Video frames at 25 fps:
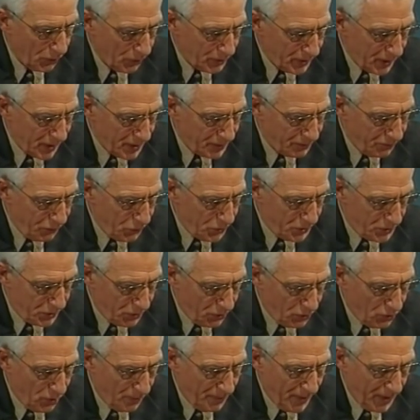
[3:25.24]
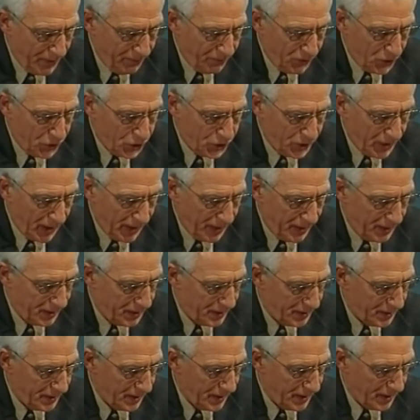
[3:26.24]
Doch das wusste nur mein
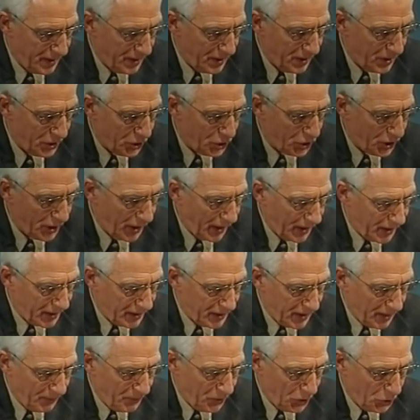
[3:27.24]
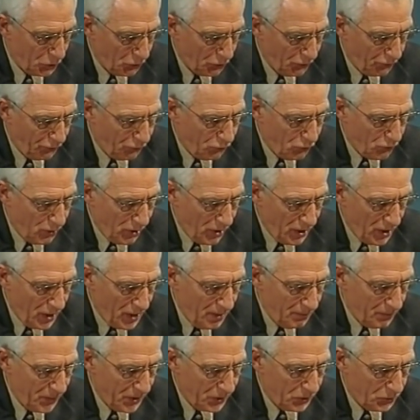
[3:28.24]
Verstand, der den Schrecken, der mich durchfuhr,
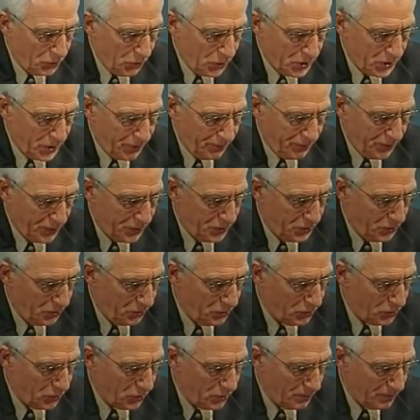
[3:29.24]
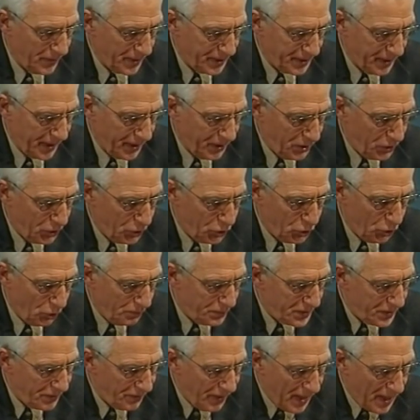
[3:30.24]
mit kurzer Verzögerung beiseite
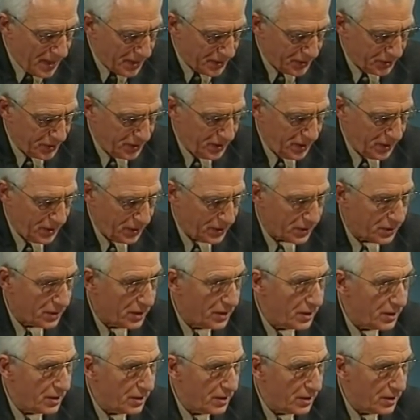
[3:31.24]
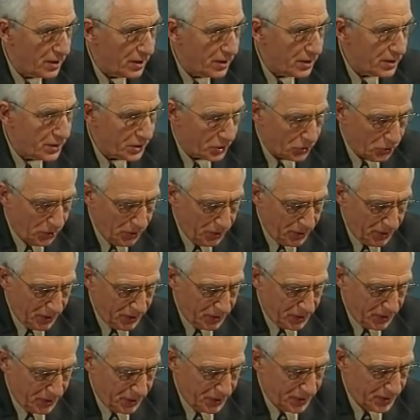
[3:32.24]
schob. Sie war es nicht. Sie
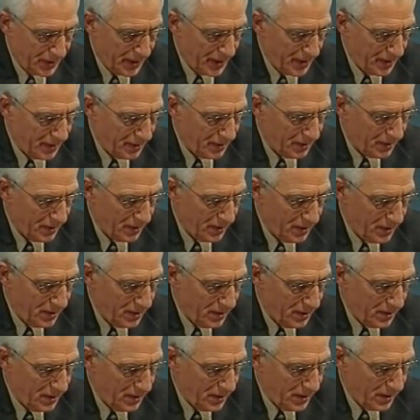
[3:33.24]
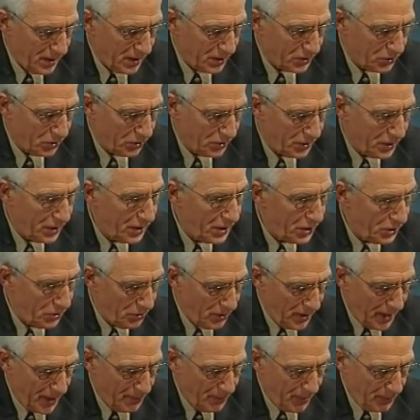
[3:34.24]
konnte es nicht sein. Es konnte
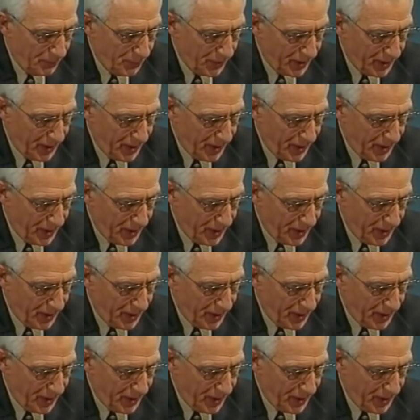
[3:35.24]
nicht noch einmal